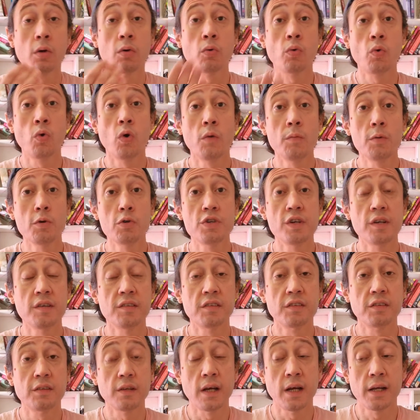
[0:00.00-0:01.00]
Como eu
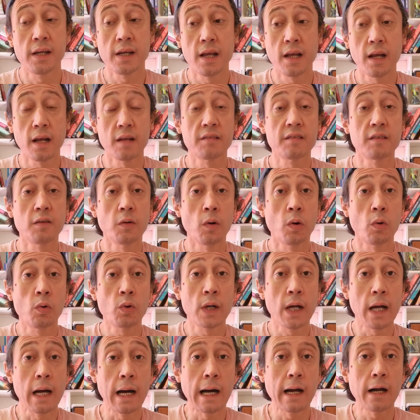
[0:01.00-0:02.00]
disse, ah, em relação ao
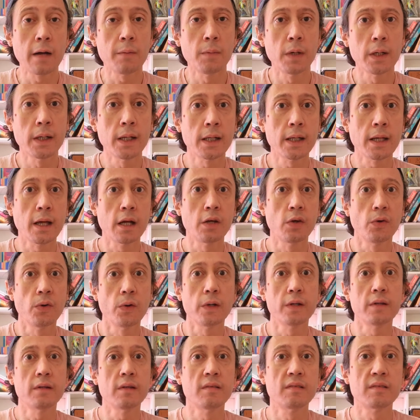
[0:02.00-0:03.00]
karma, né, que a
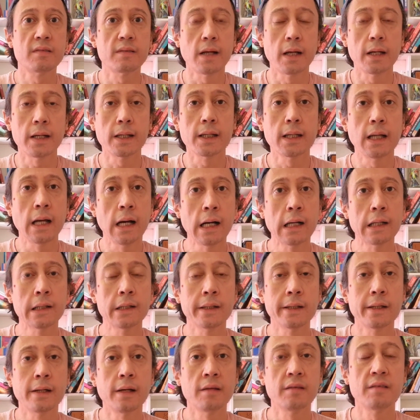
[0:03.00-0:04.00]
riolita está
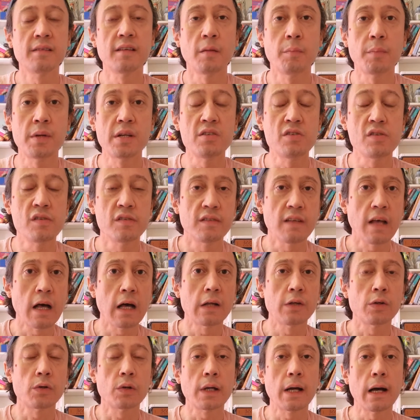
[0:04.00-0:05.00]
ligada, né, esse
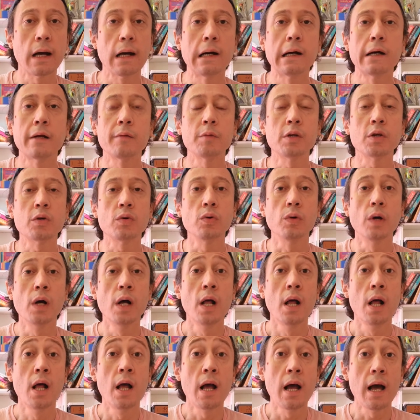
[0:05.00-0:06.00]
aprendizado kármico,
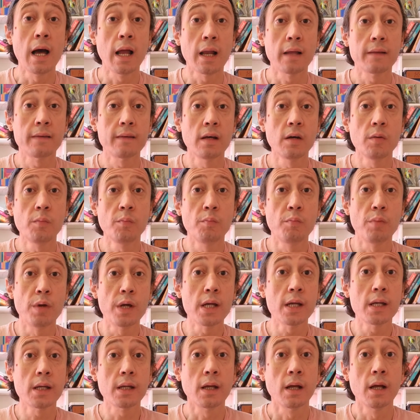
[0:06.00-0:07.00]
ela
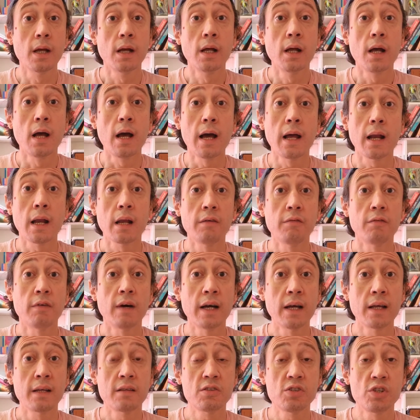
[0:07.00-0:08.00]
também ela
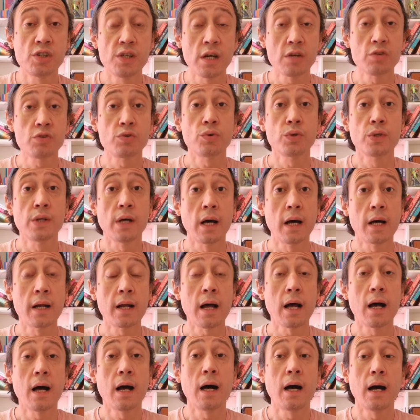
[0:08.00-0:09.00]
vai te
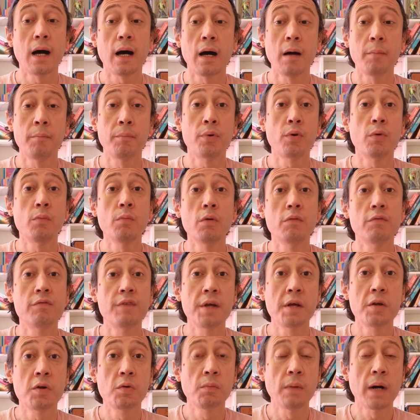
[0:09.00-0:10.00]
ajudar a
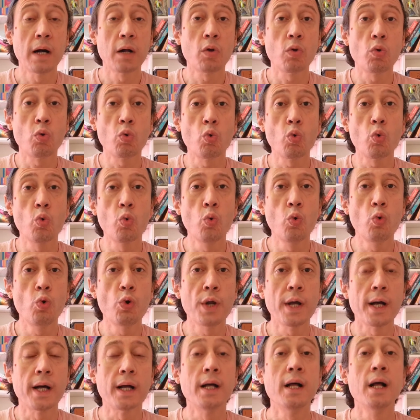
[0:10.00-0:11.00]
promover uma
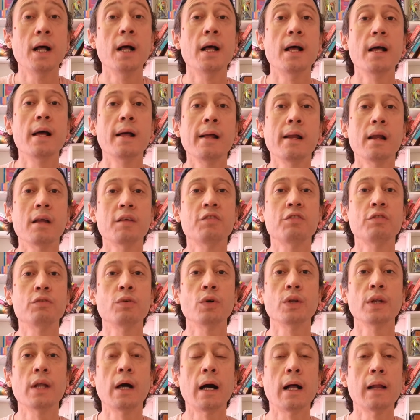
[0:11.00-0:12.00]
cura
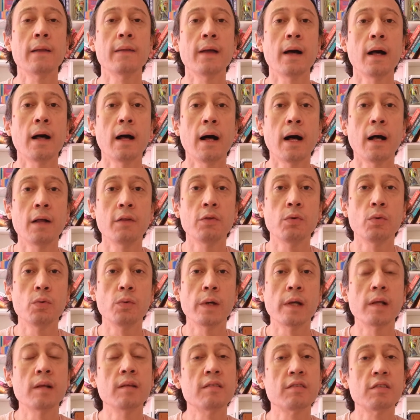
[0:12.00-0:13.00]
relacionada a
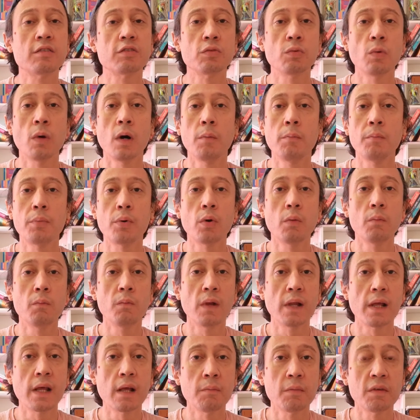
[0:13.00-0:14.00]
doenças ou a
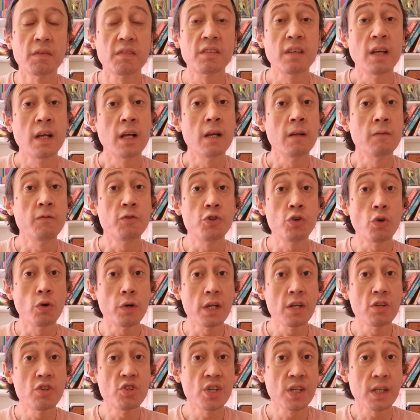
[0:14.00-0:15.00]
problemas de
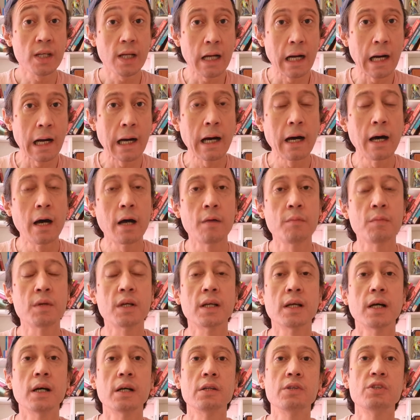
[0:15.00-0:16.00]
origem
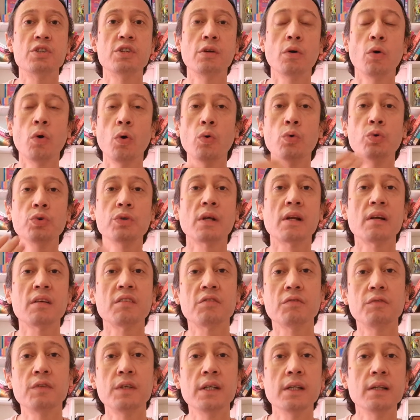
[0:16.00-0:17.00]
kármica, de
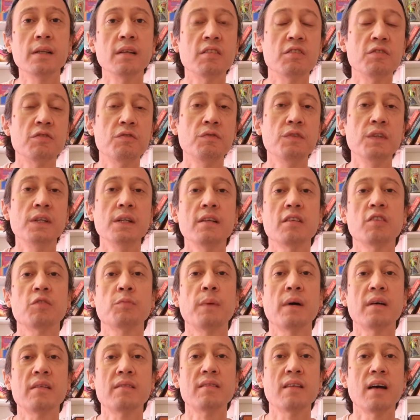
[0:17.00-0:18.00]
outras vidas, de vidas
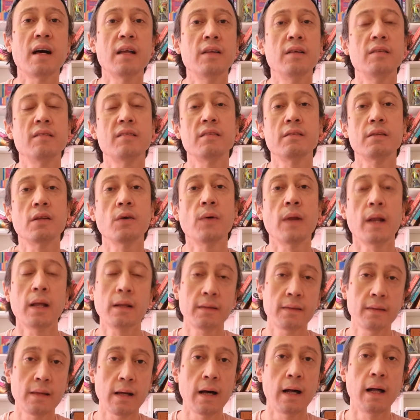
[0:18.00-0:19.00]
passadas. Então ela
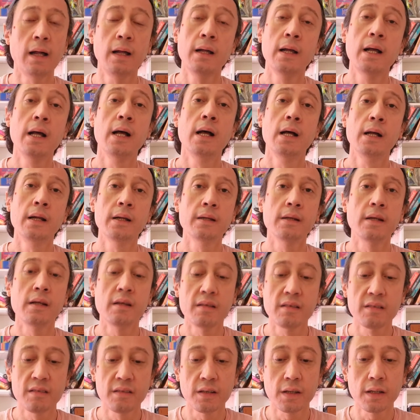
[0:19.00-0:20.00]
está
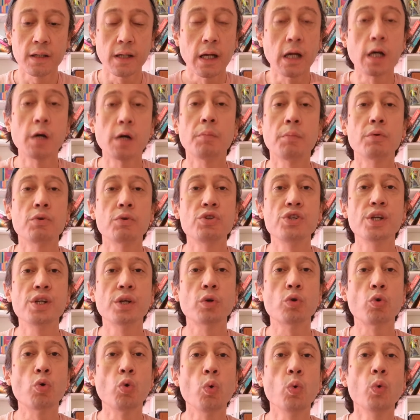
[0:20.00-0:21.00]
nesse campo de
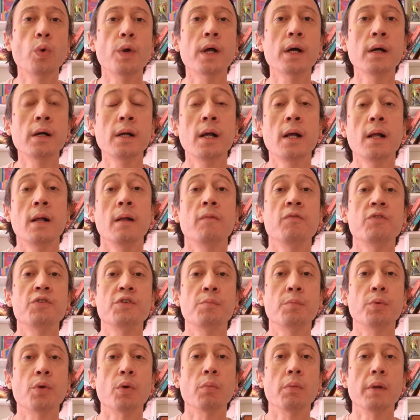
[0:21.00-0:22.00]
cura
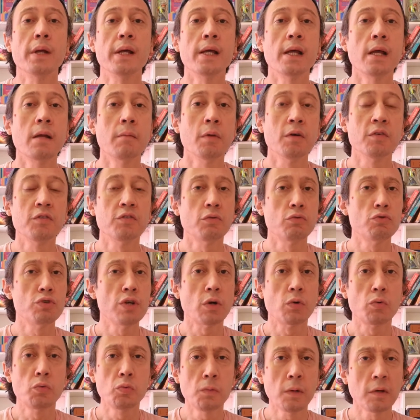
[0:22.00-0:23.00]
de problemas ou de
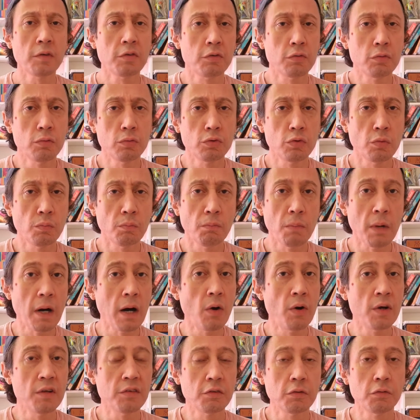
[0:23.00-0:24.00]
algum assunto
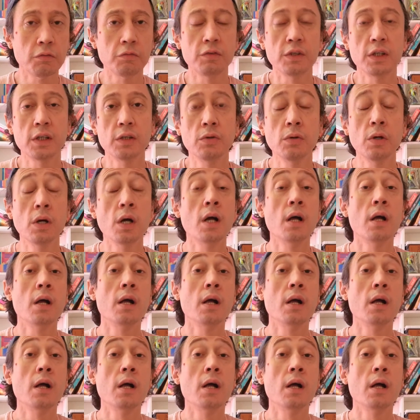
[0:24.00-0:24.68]
mal resolvido